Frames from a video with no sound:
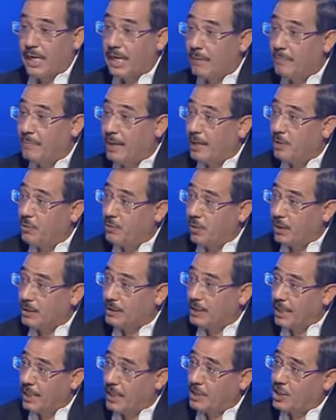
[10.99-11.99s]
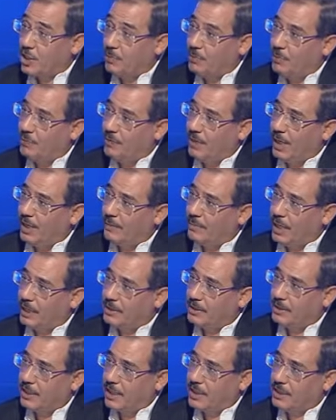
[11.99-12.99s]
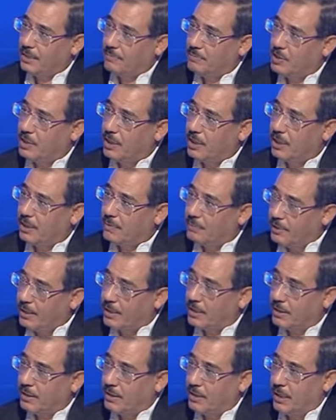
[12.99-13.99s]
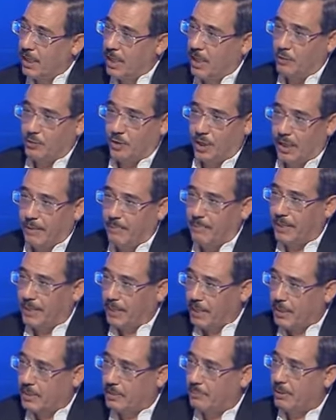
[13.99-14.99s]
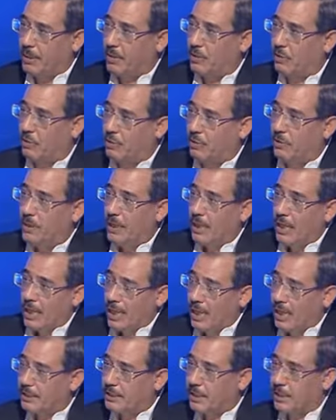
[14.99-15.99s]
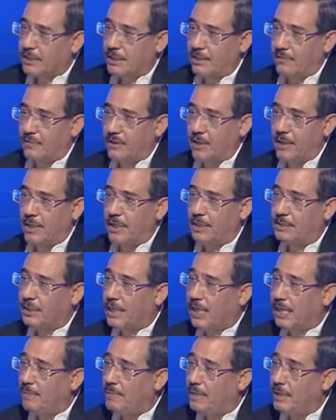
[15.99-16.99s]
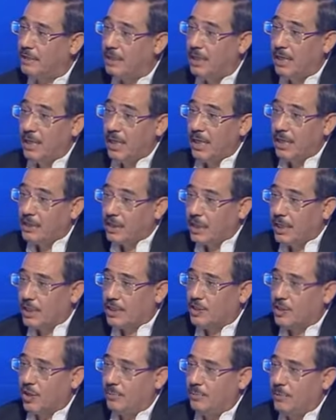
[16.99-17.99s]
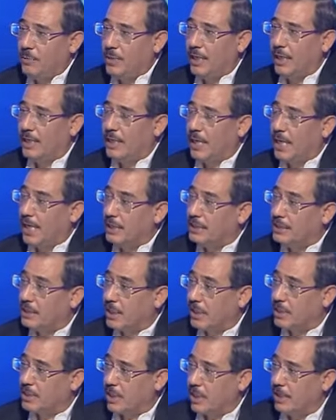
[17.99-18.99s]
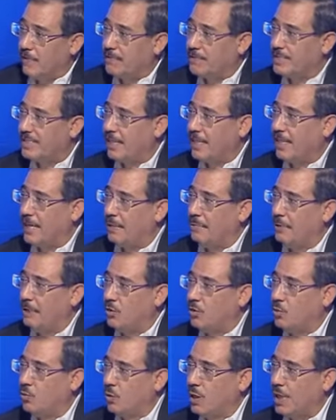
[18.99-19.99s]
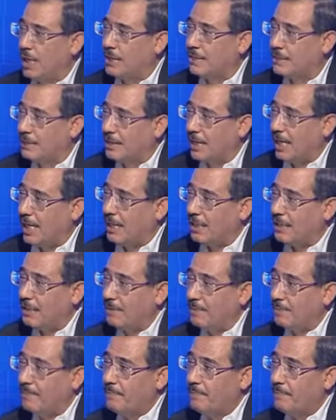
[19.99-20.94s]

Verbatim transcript: رغم انه التيار الشعبوي في العالم قاعد يتراجع بشكل كبير نلقاو ترامب خرج ماكرون قاعد يخسر في الانتخابات التيار الشعبوي يعني قاعد يتراجع احنا فسرنا قبل هذا الفرق تحديدا